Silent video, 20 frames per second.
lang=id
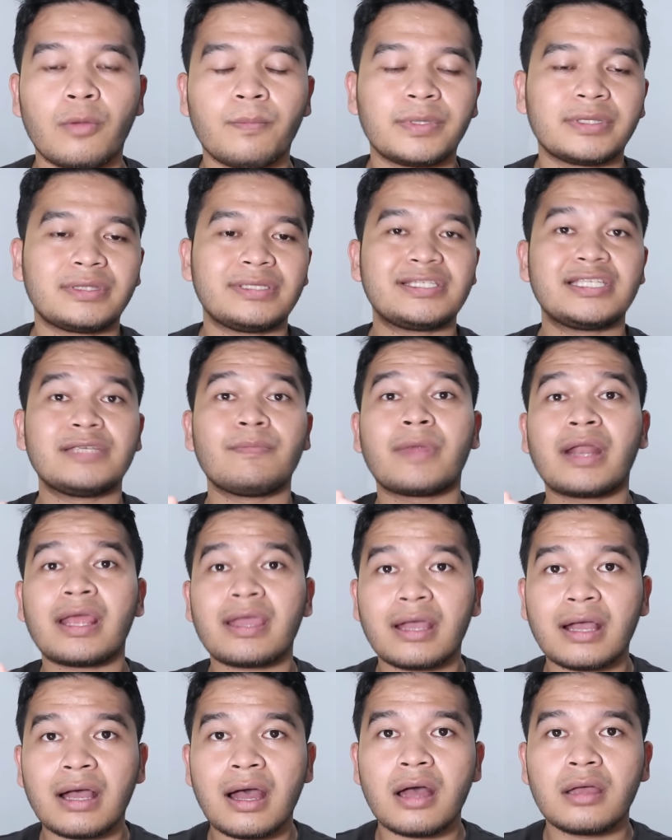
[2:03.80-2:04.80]
kompetisi
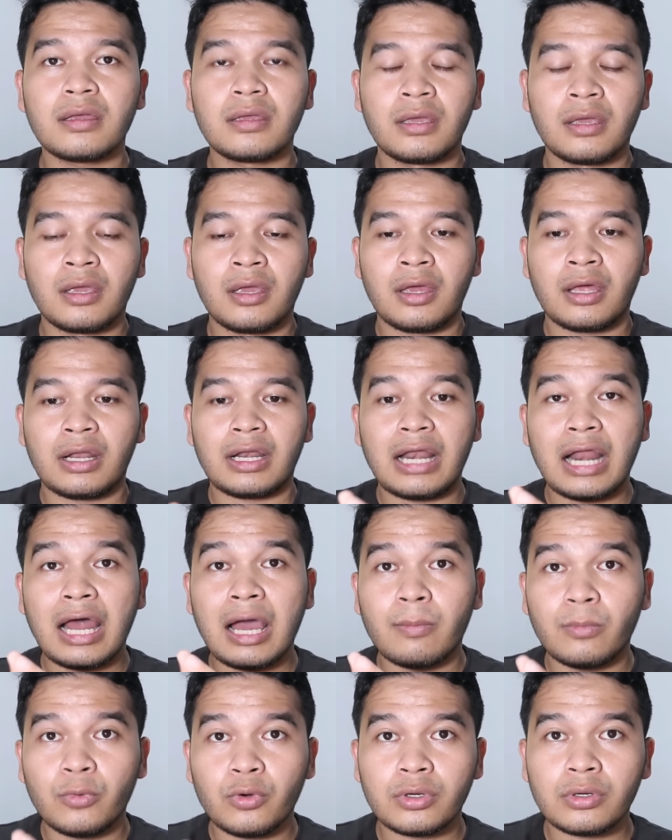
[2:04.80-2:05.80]
mereka
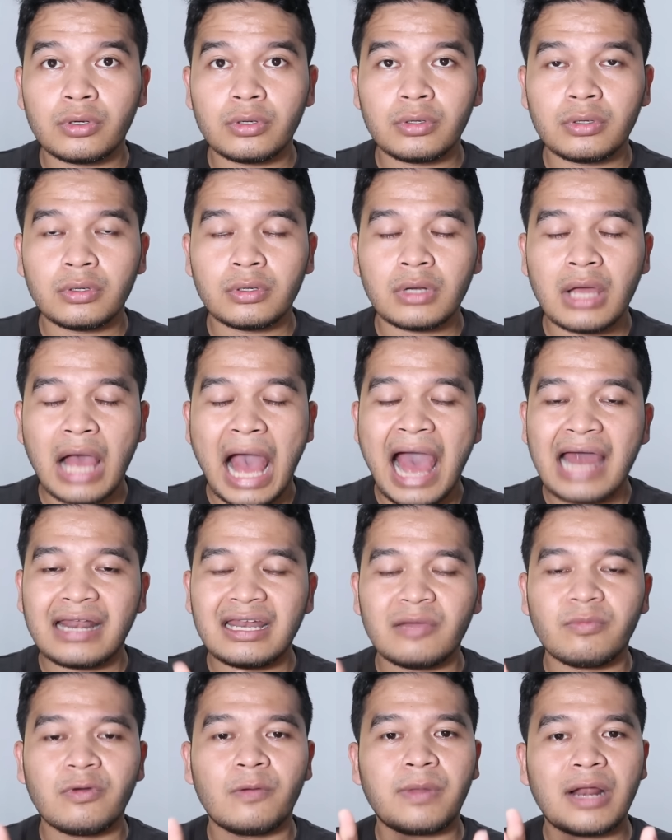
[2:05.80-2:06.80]
namun
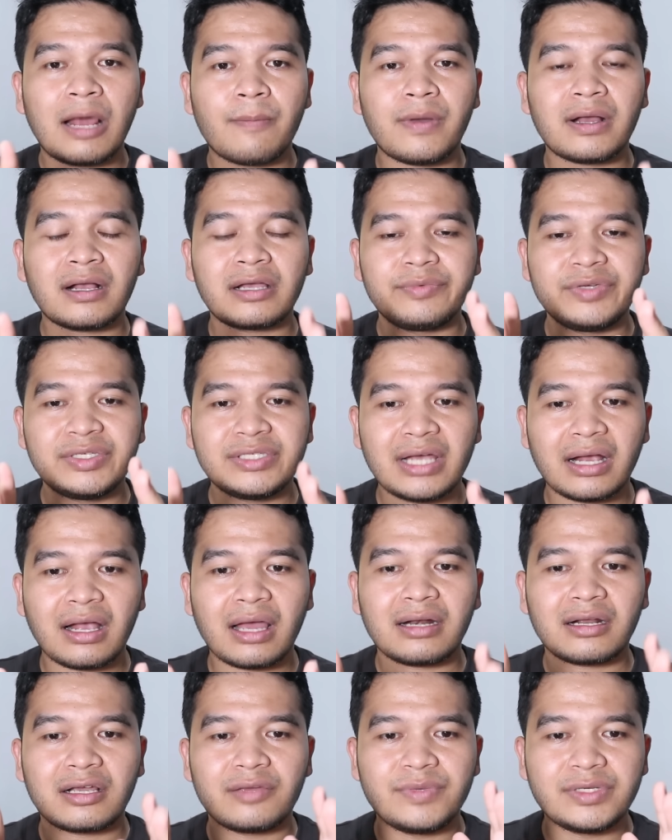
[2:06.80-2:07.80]
ada beberapa
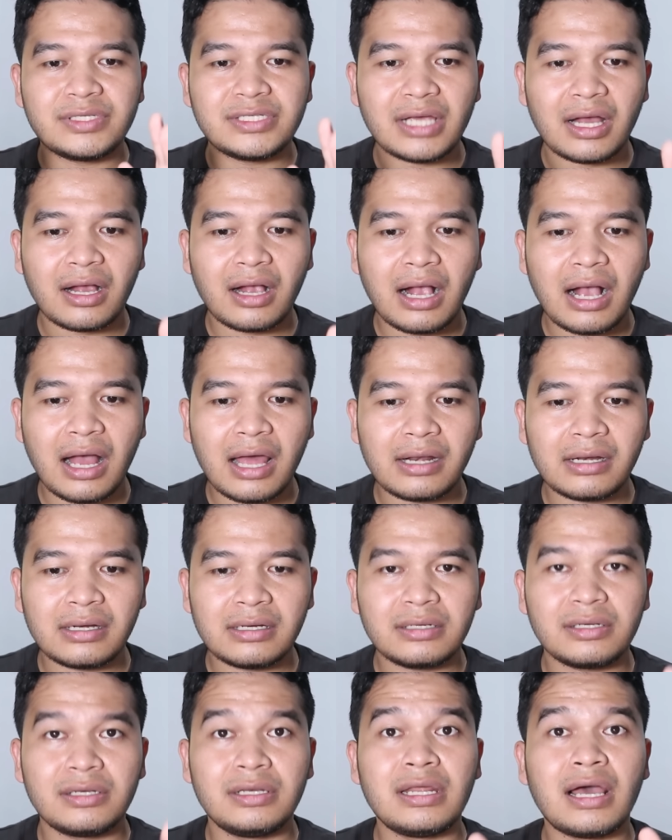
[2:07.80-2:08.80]

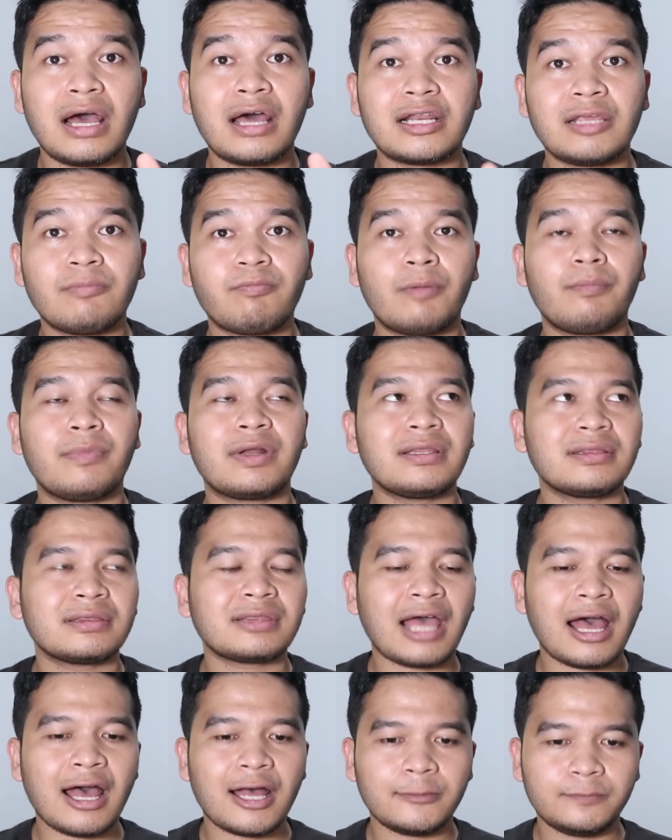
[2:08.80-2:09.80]
kebijakan-kebijakan dari
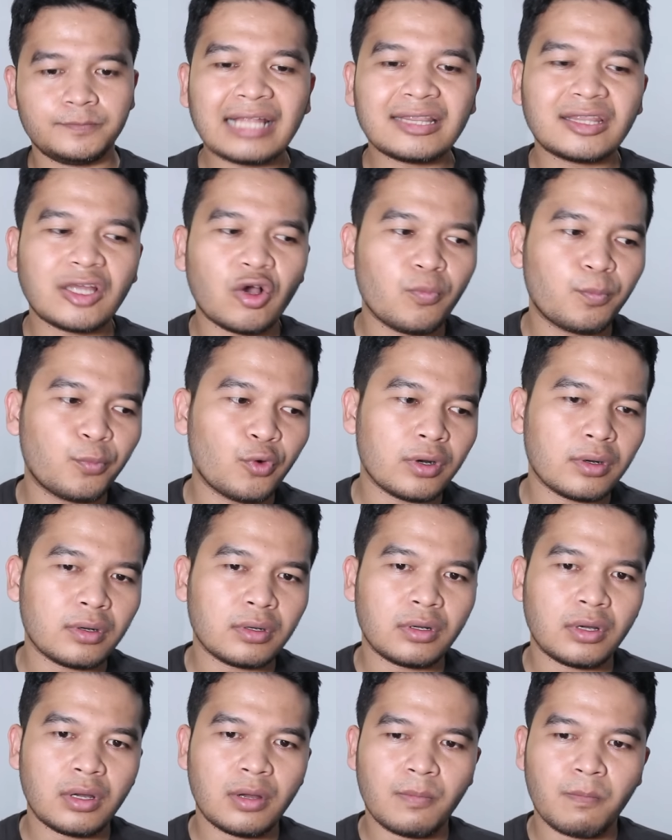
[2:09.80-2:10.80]
pemerintah ataupun
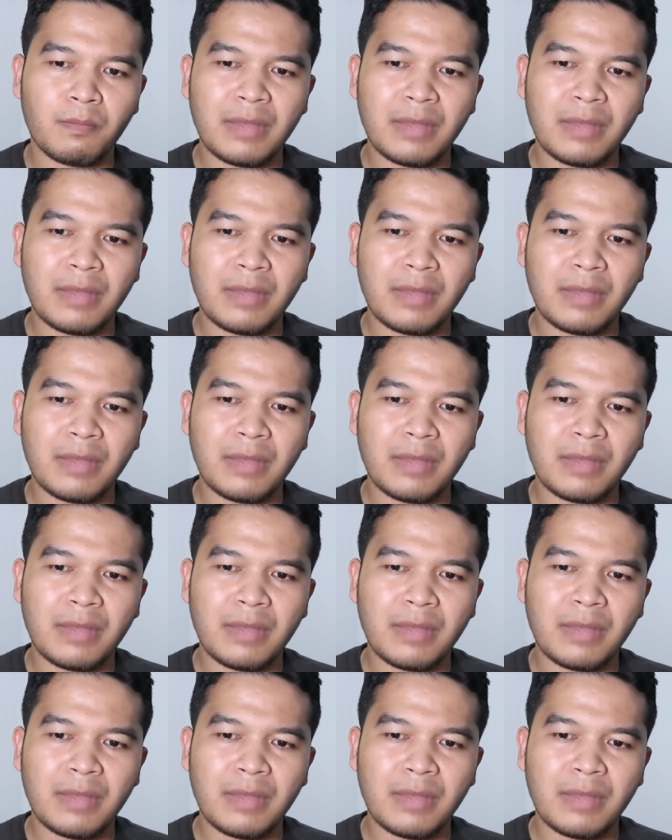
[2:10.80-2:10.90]
e,